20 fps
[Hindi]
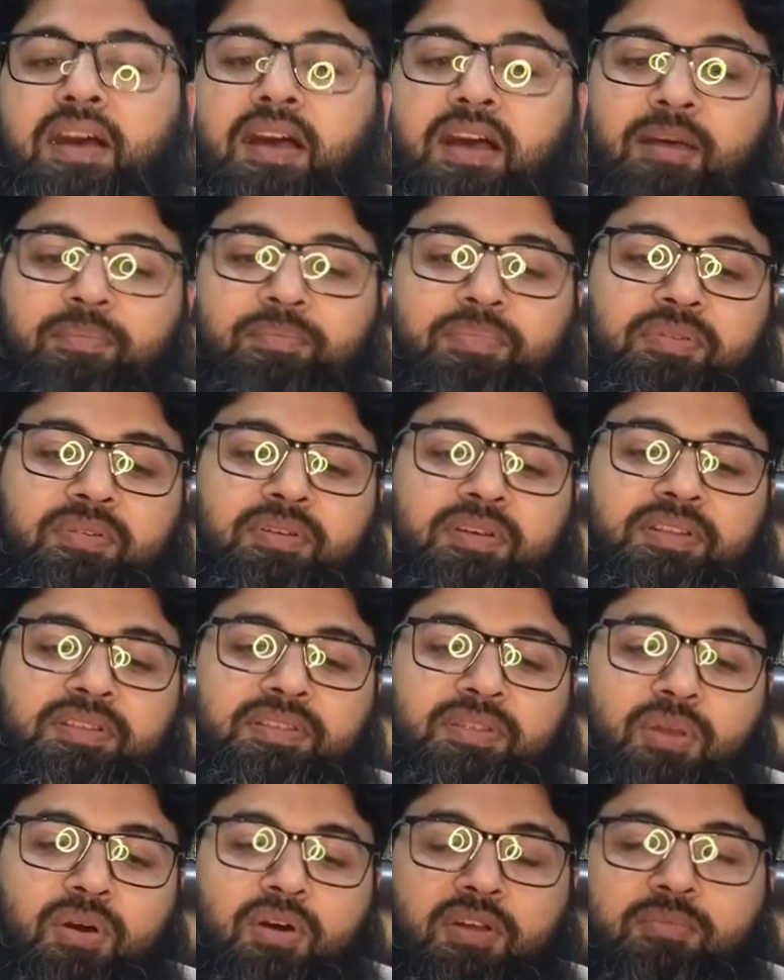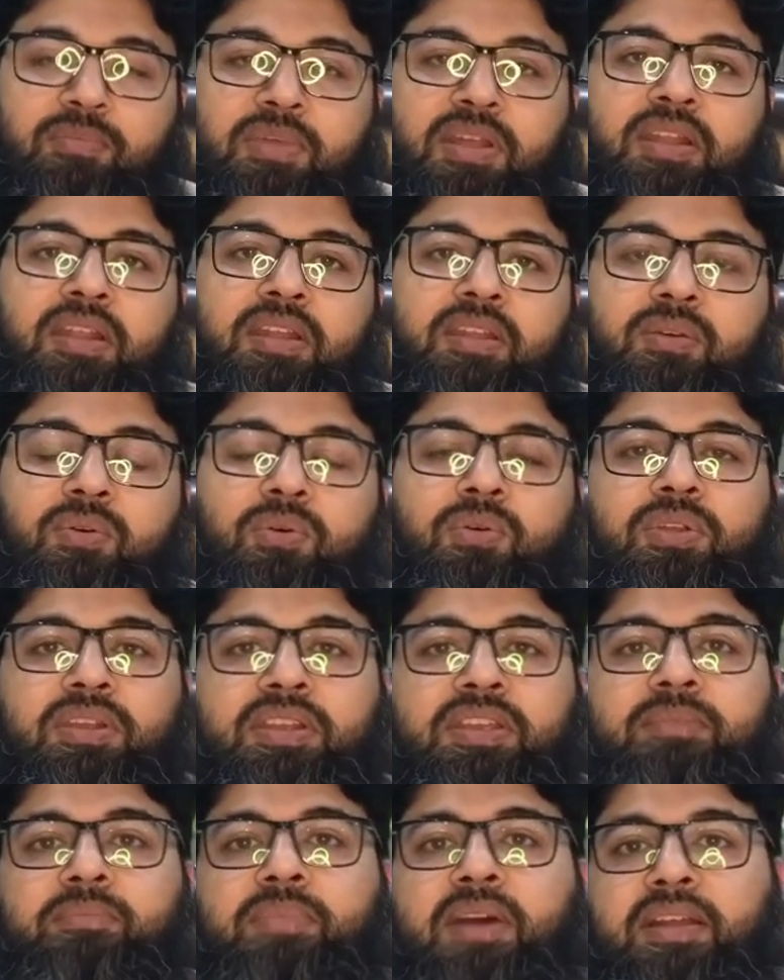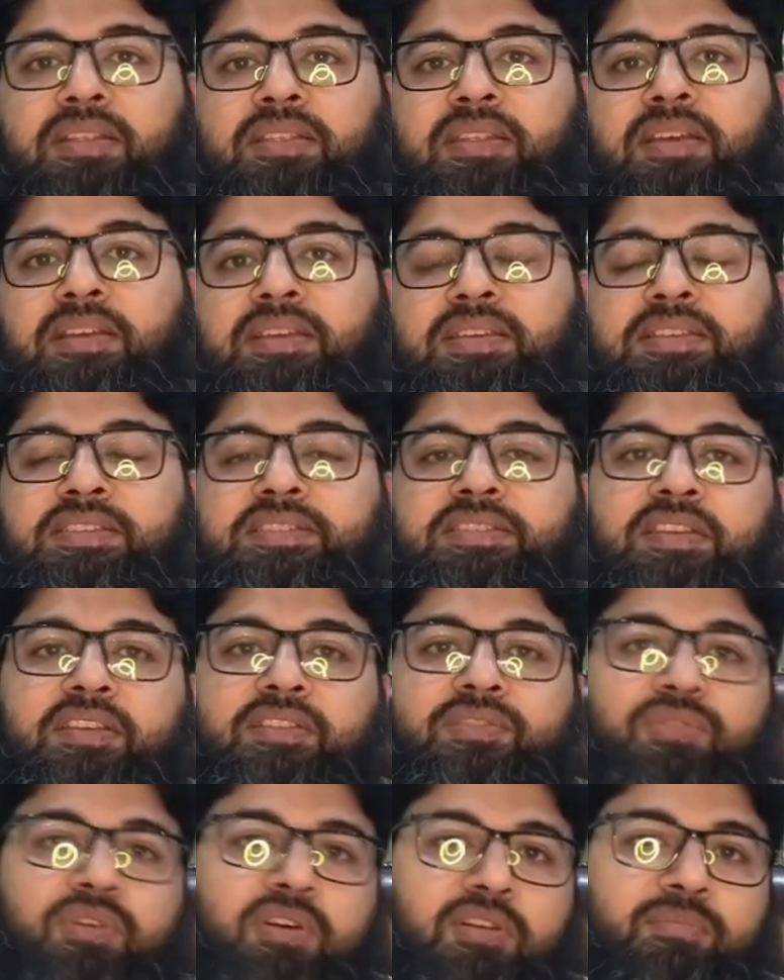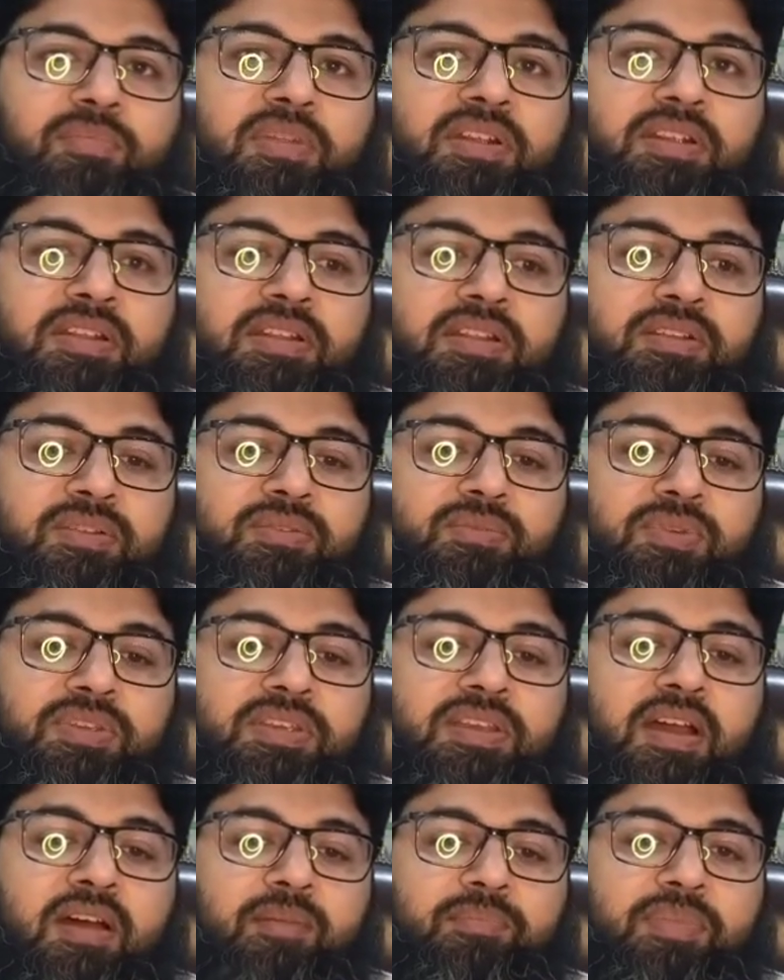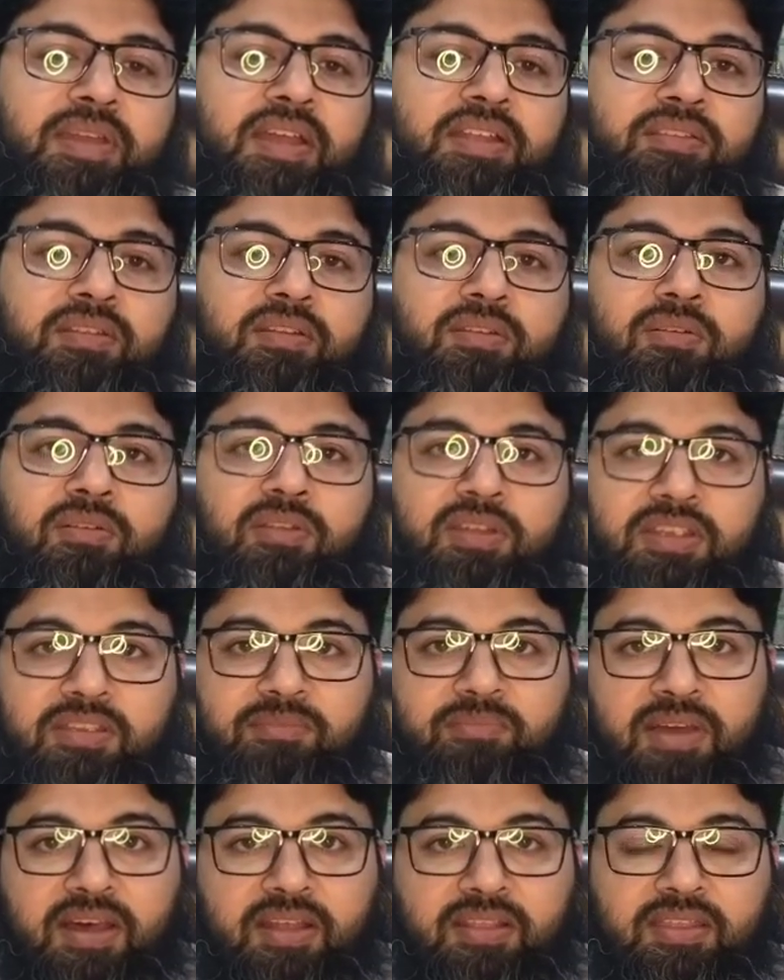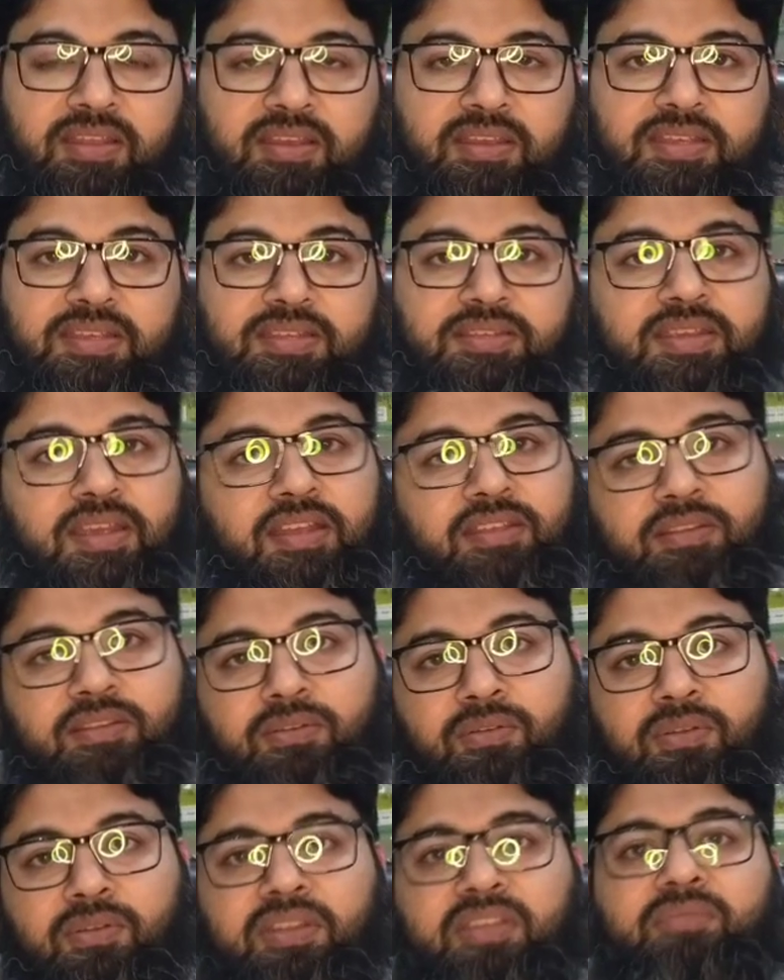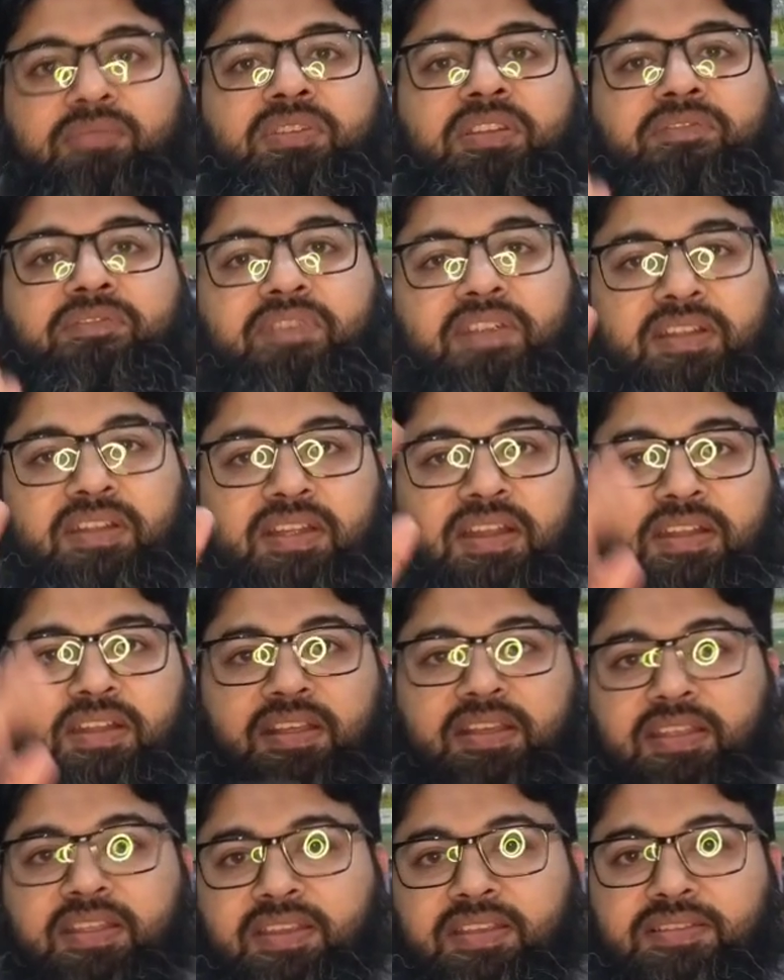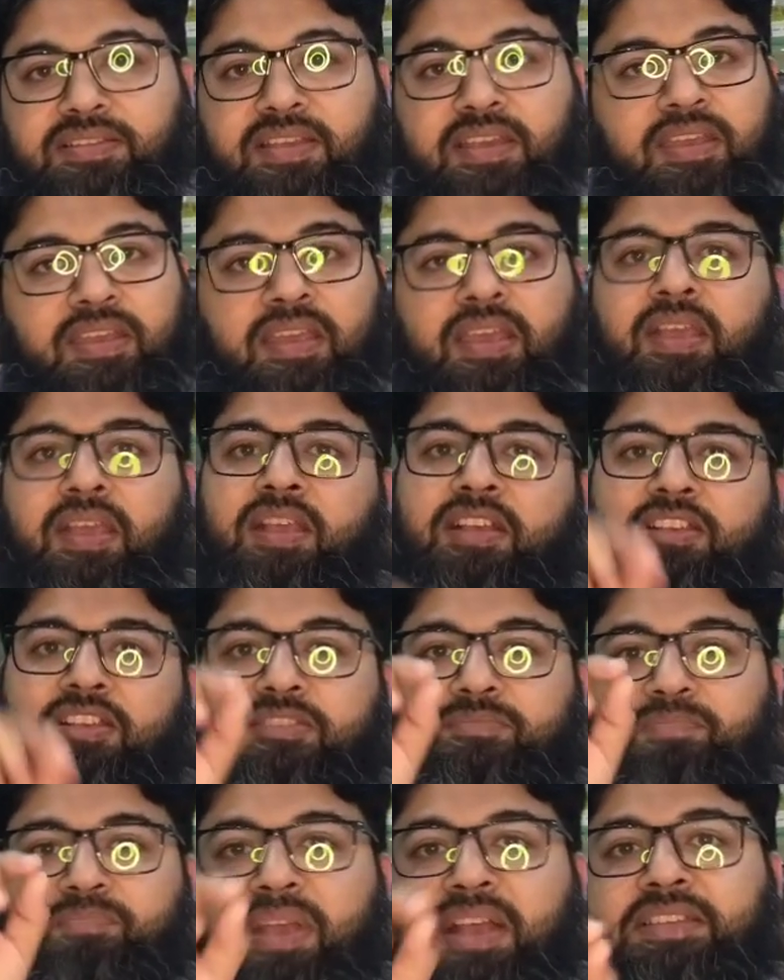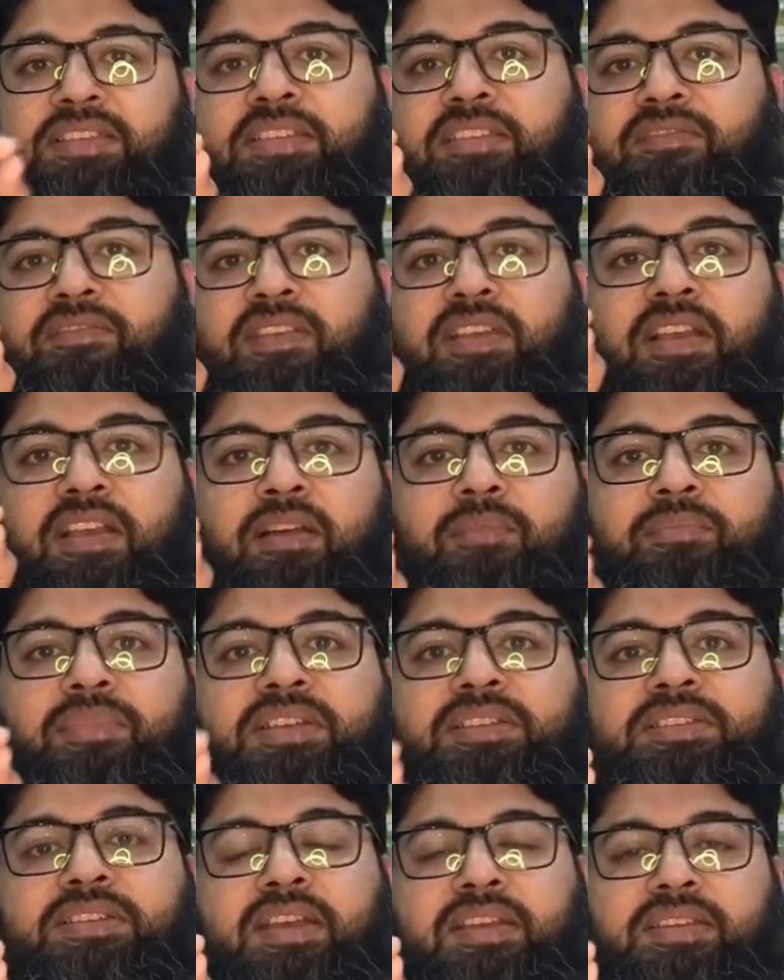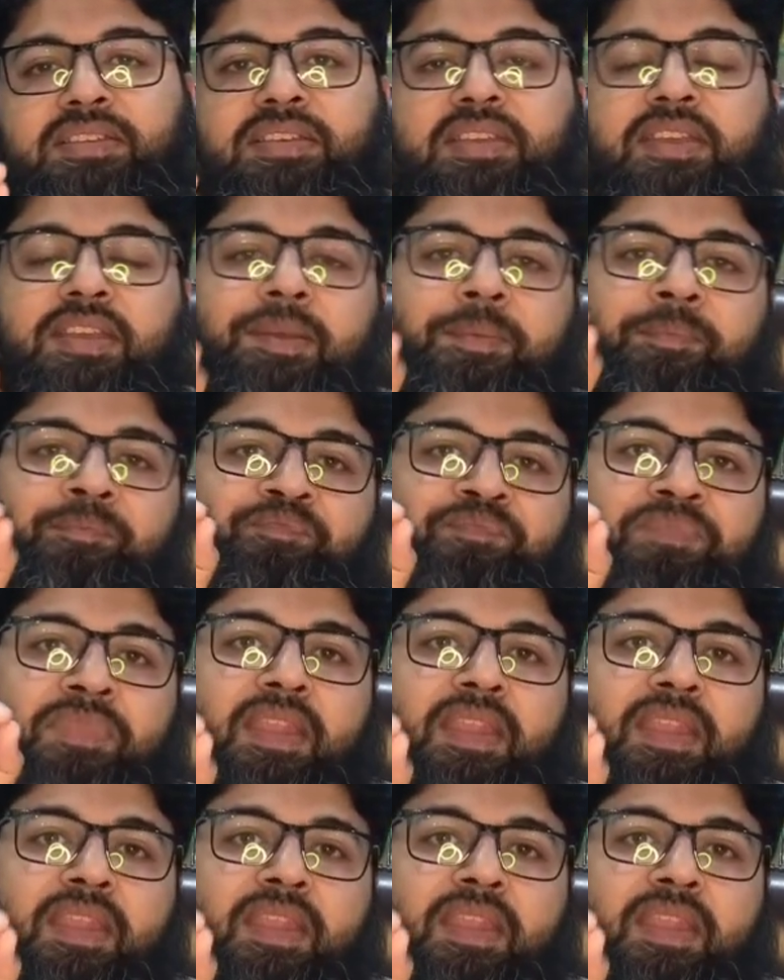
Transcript: आप नॉर्मल अल्कोहल की बात ना कीजिए नॉर्मल कोई आप एथेनॉल की बात ना कीजिए एथेनॉल की डिफरेंट कैटेगरीज हैं स्पेसिफिक तो हमें चाहिए